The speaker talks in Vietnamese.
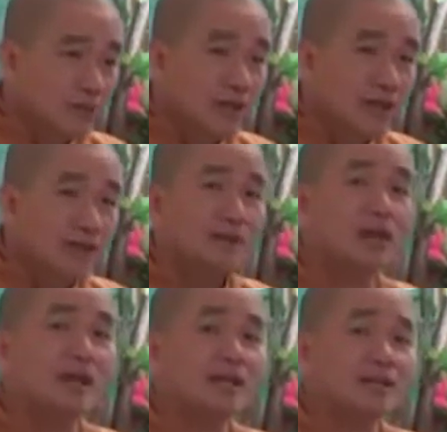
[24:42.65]
an, mà
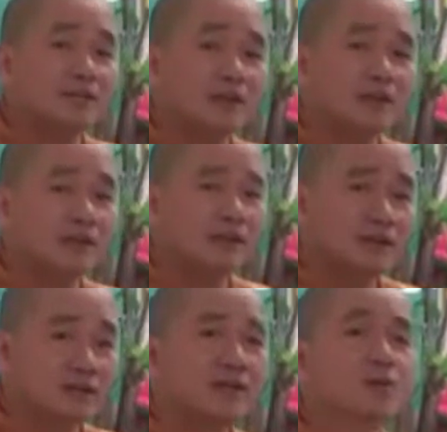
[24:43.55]
nó an thì mình
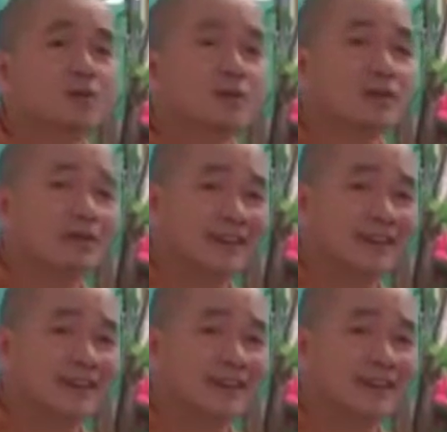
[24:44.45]
siêu.